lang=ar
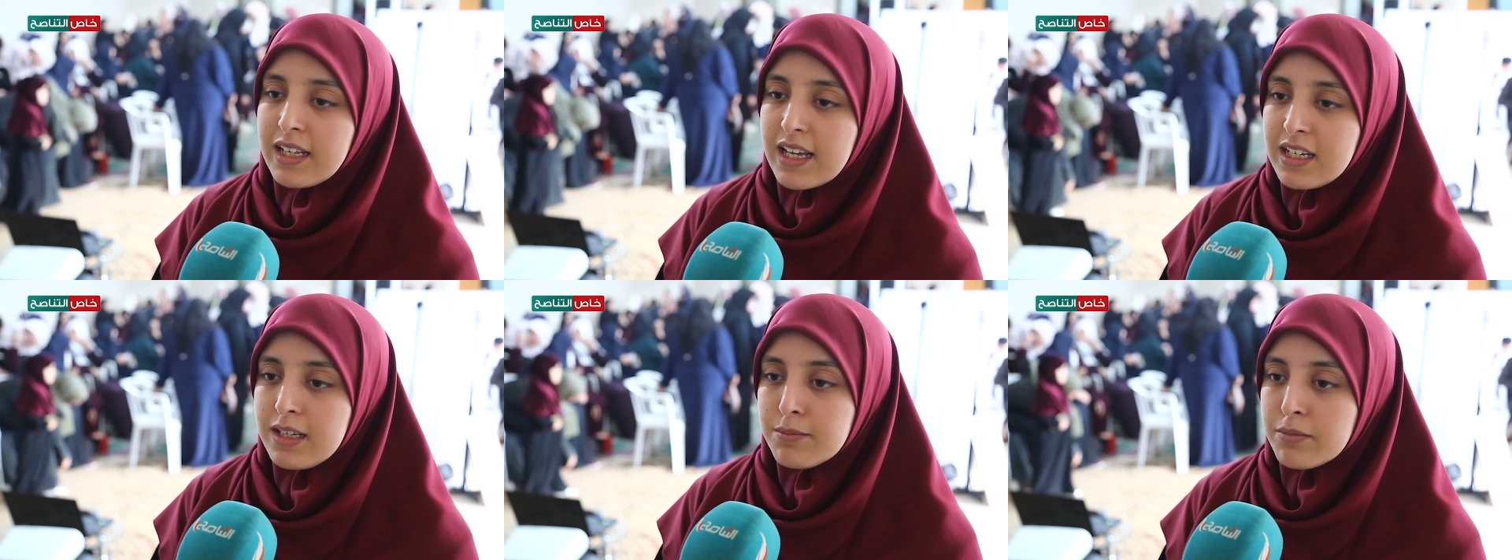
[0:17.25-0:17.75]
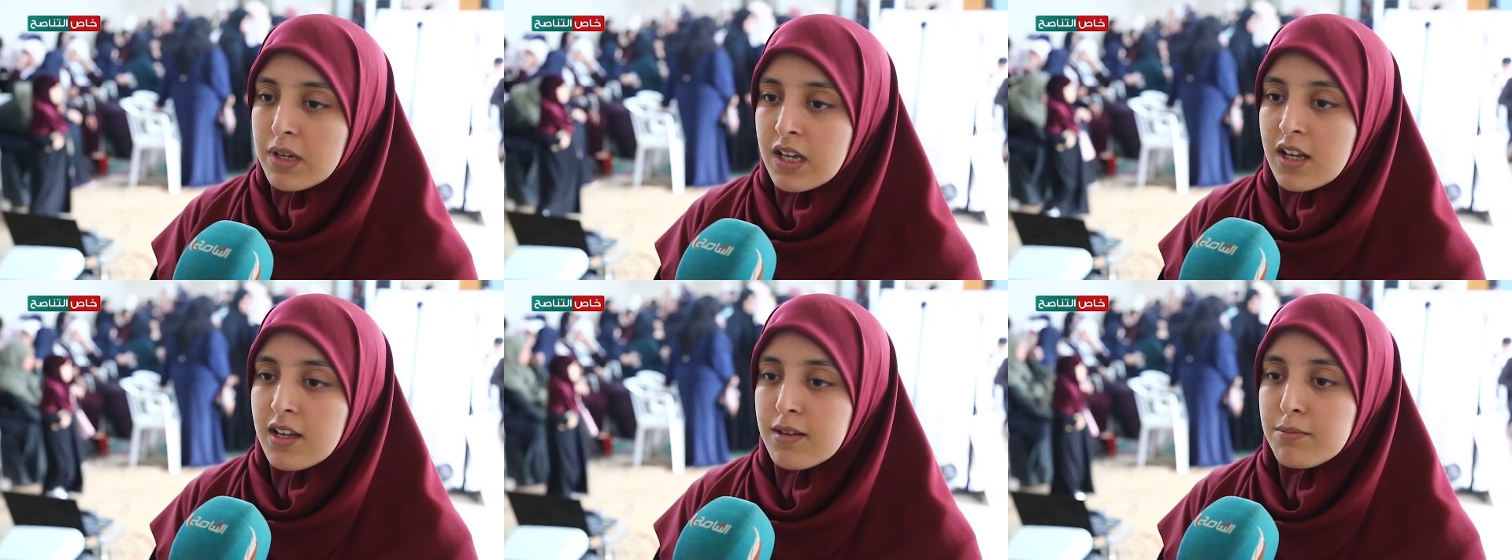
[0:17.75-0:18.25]
الكريم
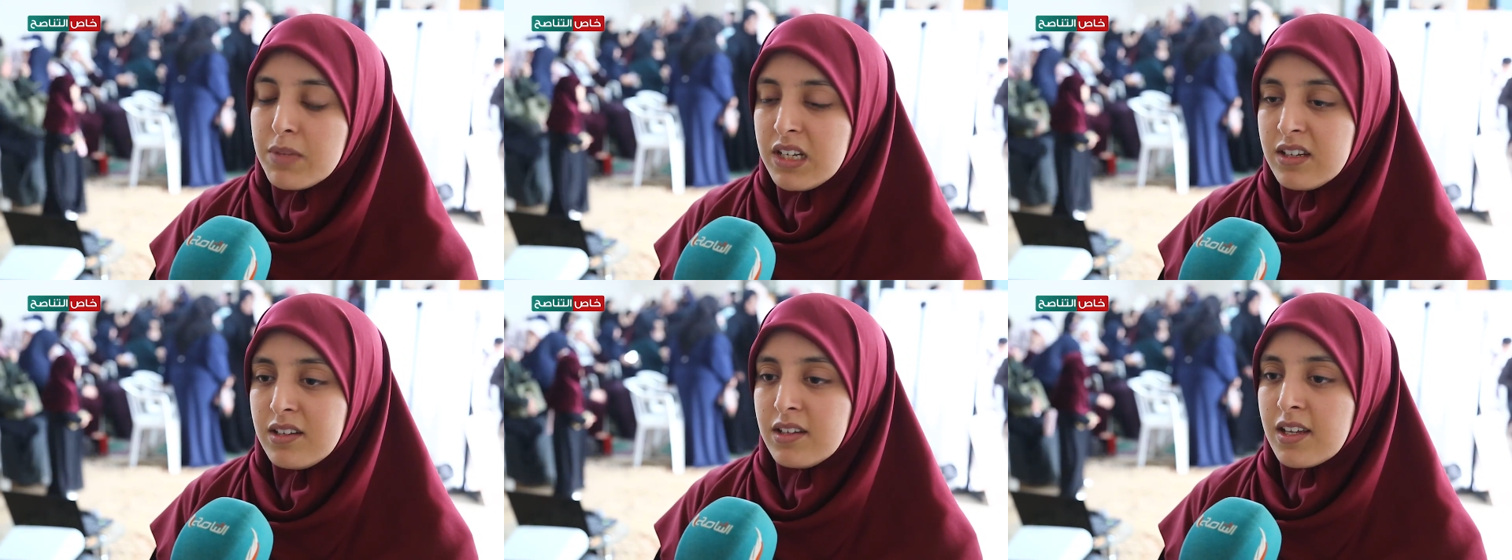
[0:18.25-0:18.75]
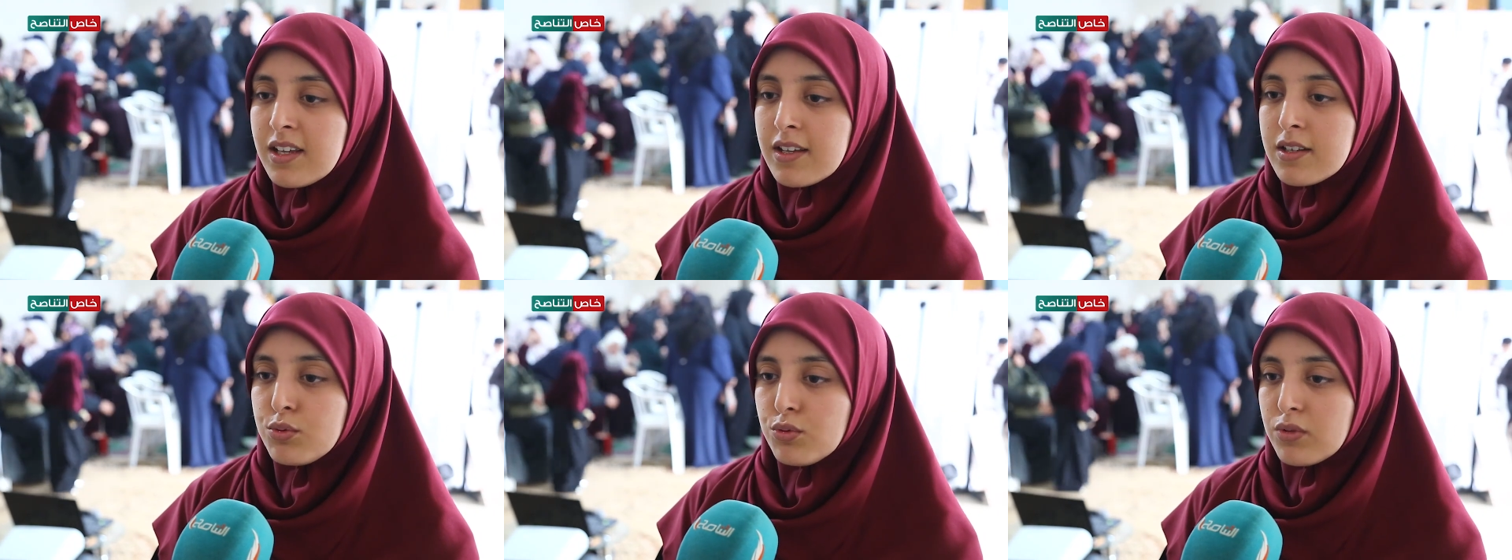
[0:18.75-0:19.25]
من
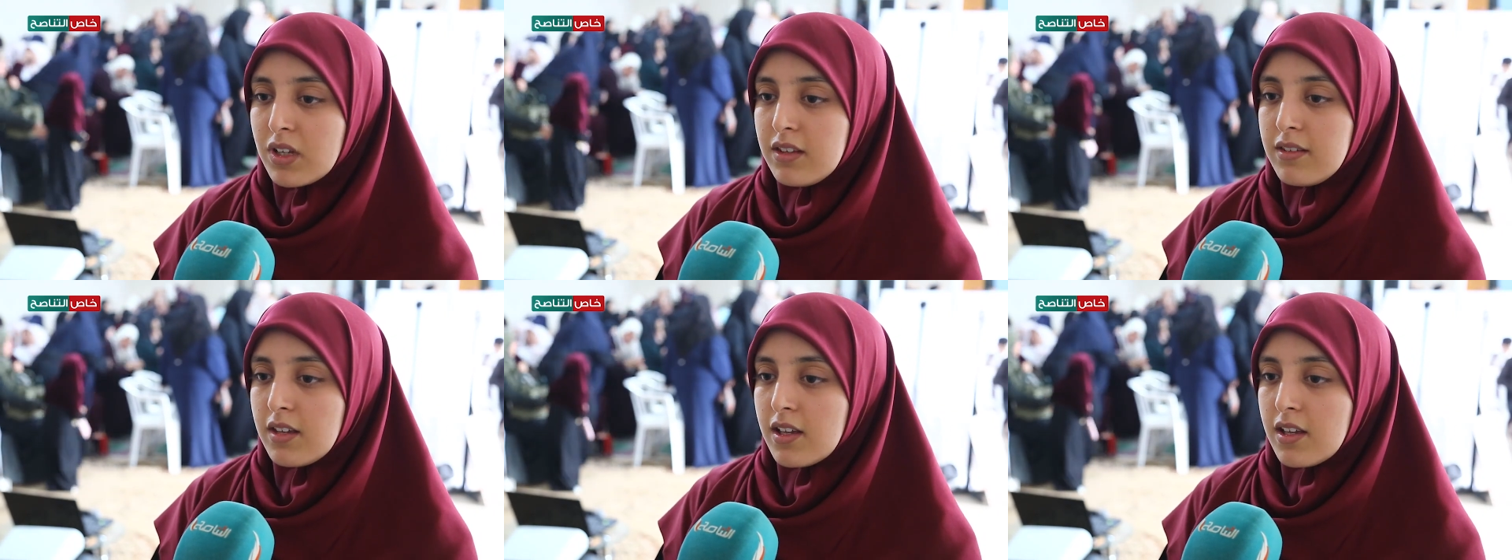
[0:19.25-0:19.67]
سورة